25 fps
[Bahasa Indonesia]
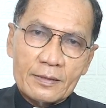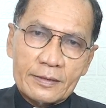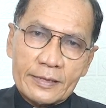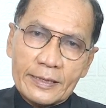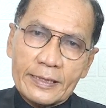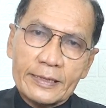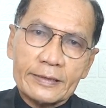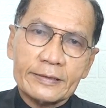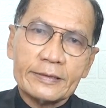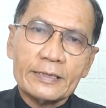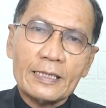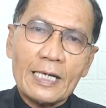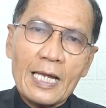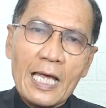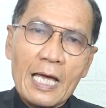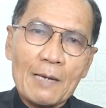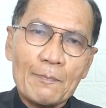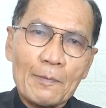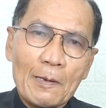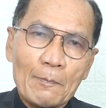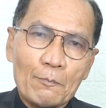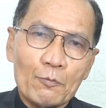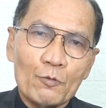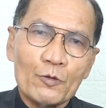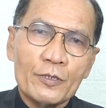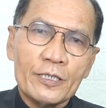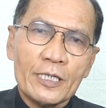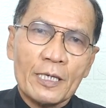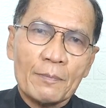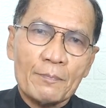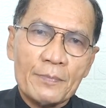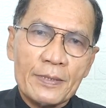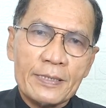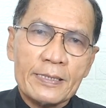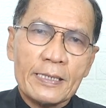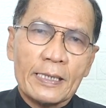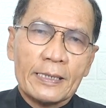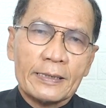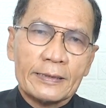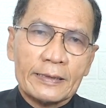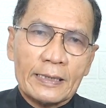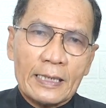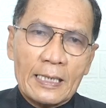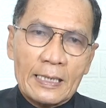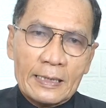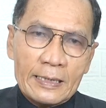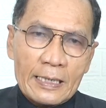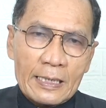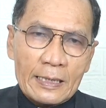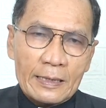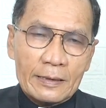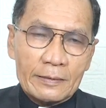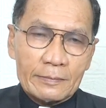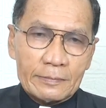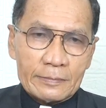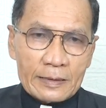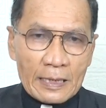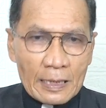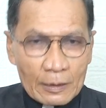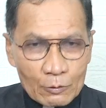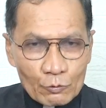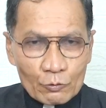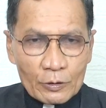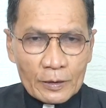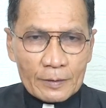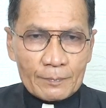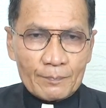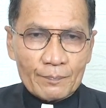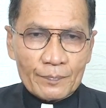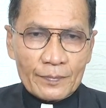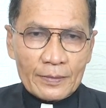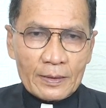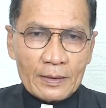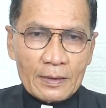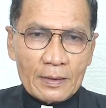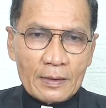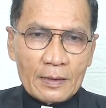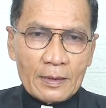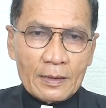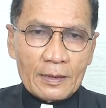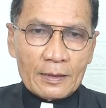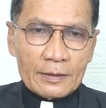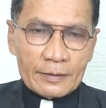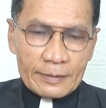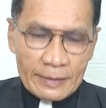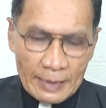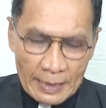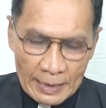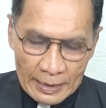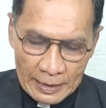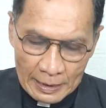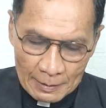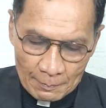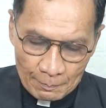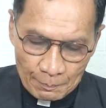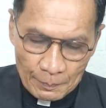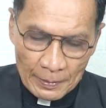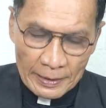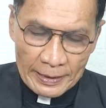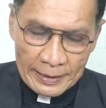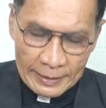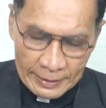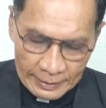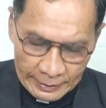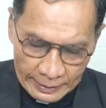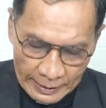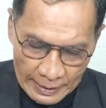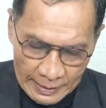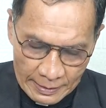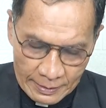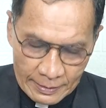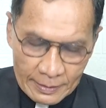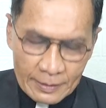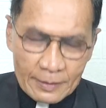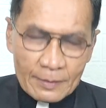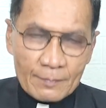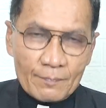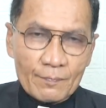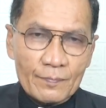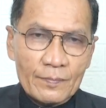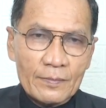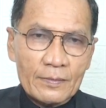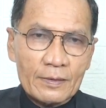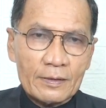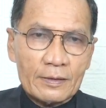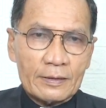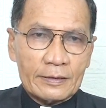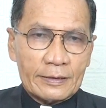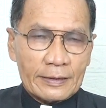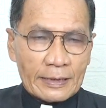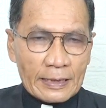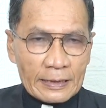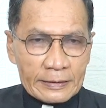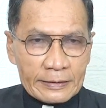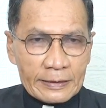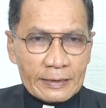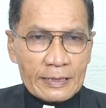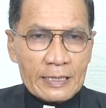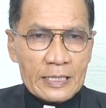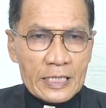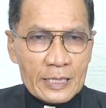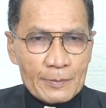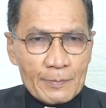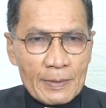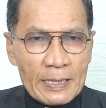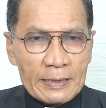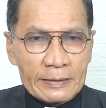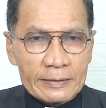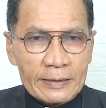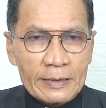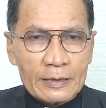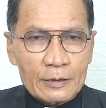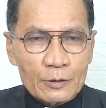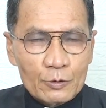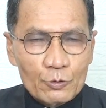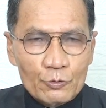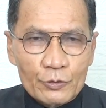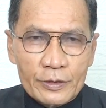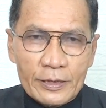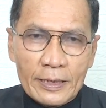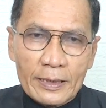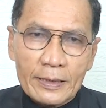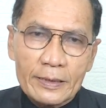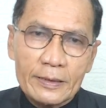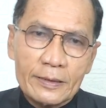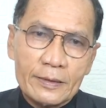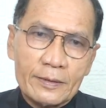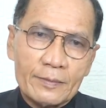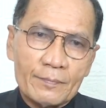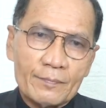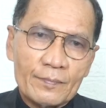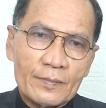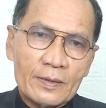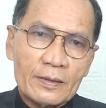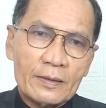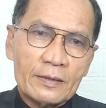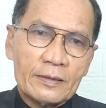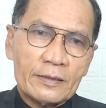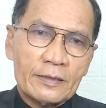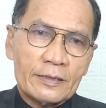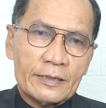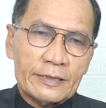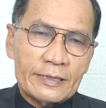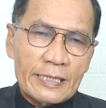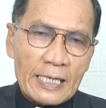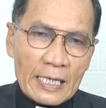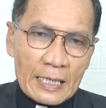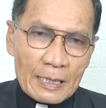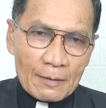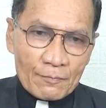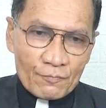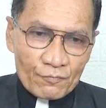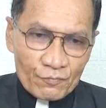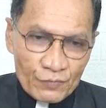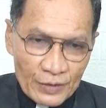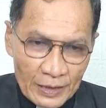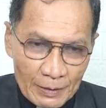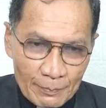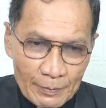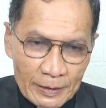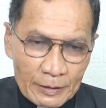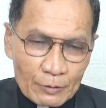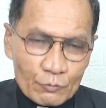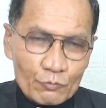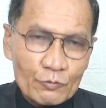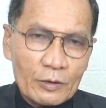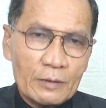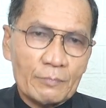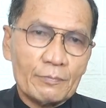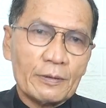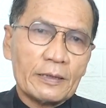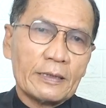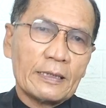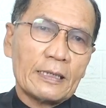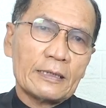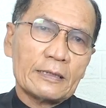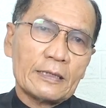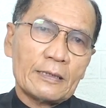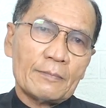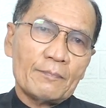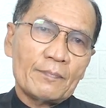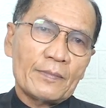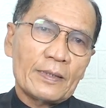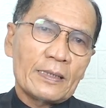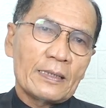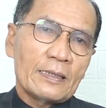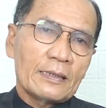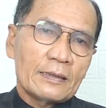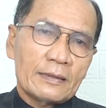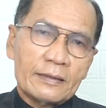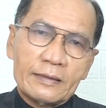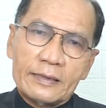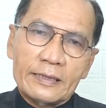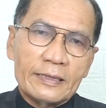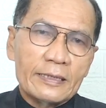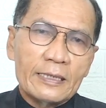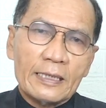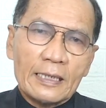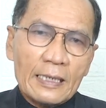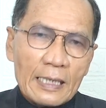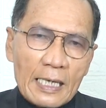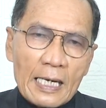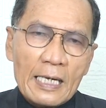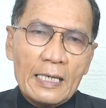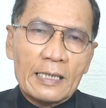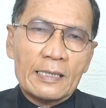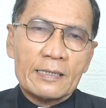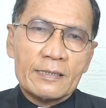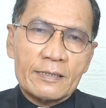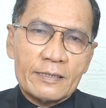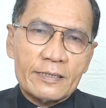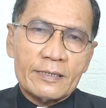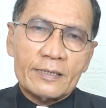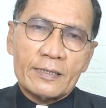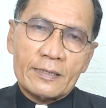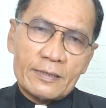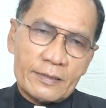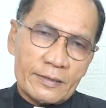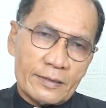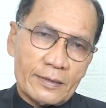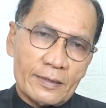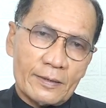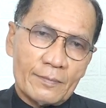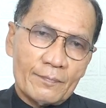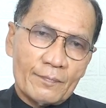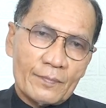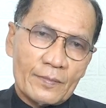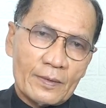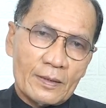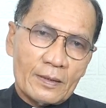Sekecil apapun yang bisa kita lakukan, dalam pelayanan kasih, di tengah-tengah jemaat dan dunia ini, dalam firman Tuhan berkata, tidak akan sia-sia.